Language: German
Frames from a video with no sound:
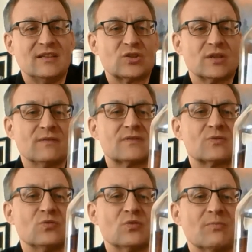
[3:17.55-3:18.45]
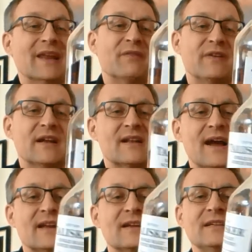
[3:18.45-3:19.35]
der Schriftzug. Man
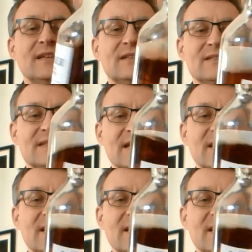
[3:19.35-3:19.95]
erfährt leider nicht